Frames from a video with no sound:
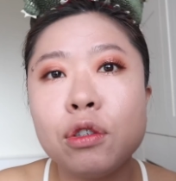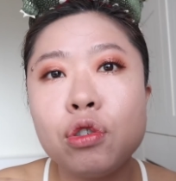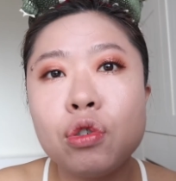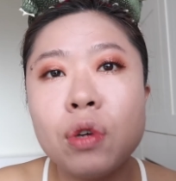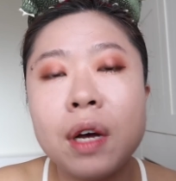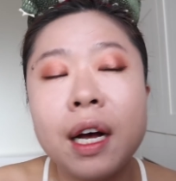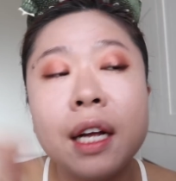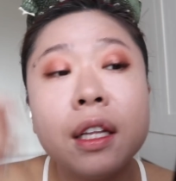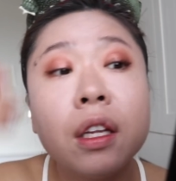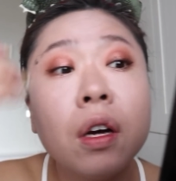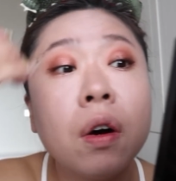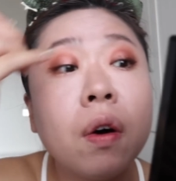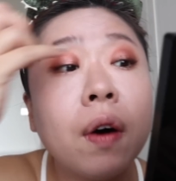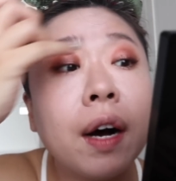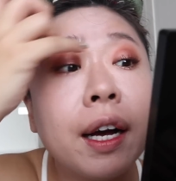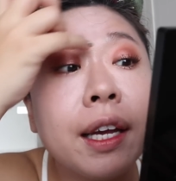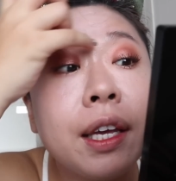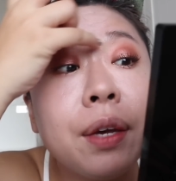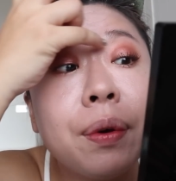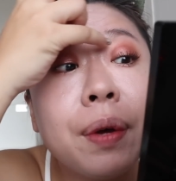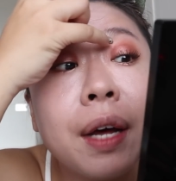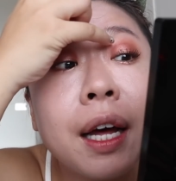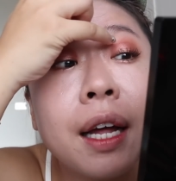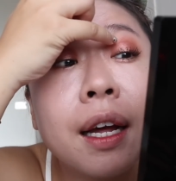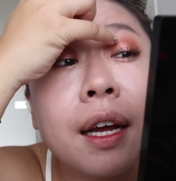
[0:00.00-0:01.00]
刷头啊，
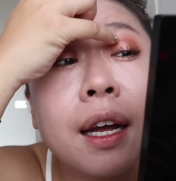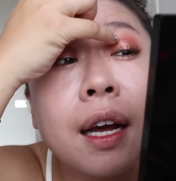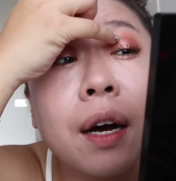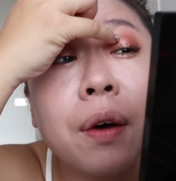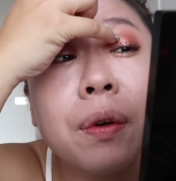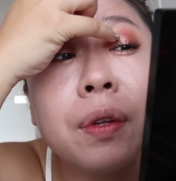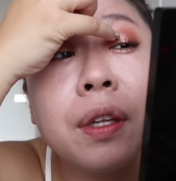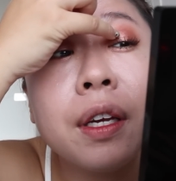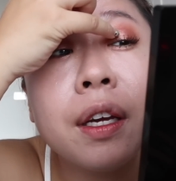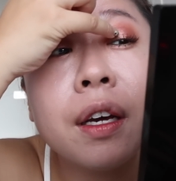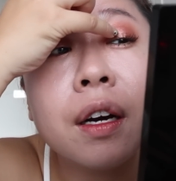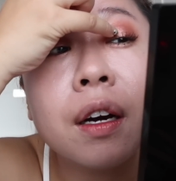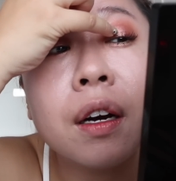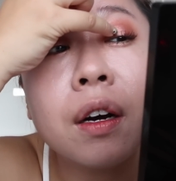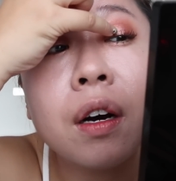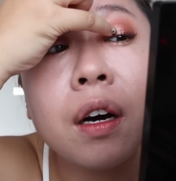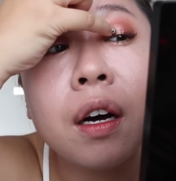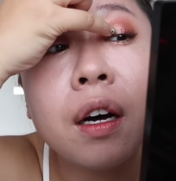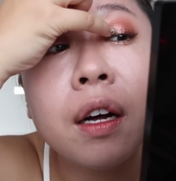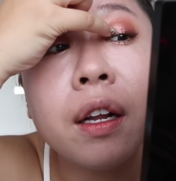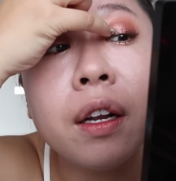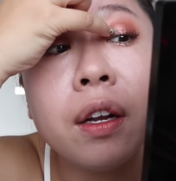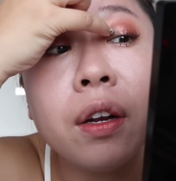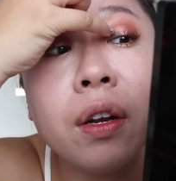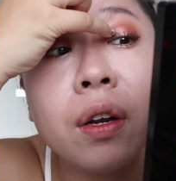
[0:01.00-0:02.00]
因为它的膏体
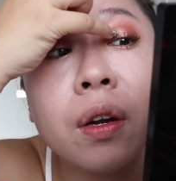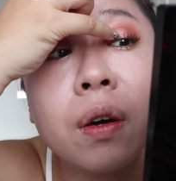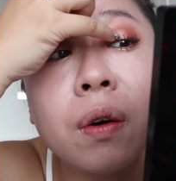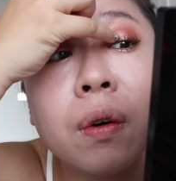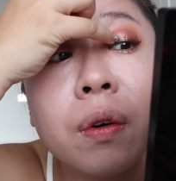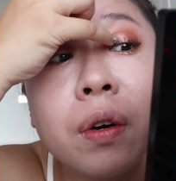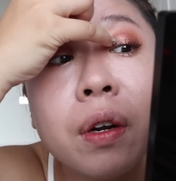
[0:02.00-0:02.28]
很浓，